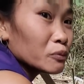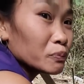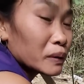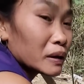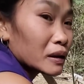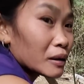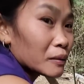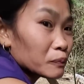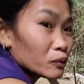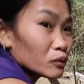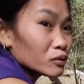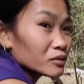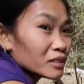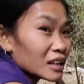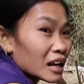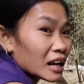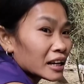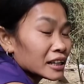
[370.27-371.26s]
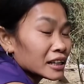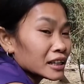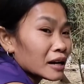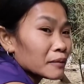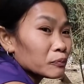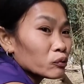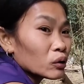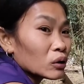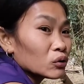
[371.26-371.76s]
para pong nakahinga
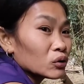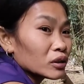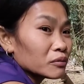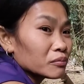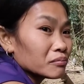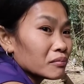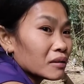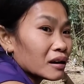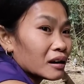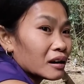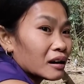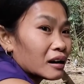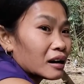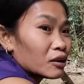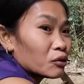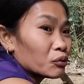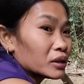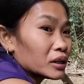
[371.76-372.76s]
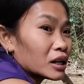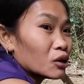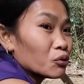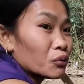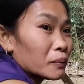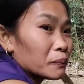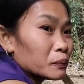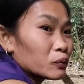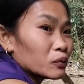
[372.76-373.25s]
po ako ng
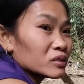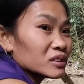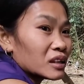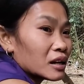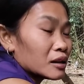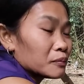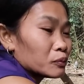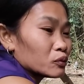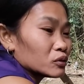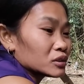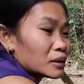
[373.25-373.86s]
maalwan-alwan po dahil po hmm.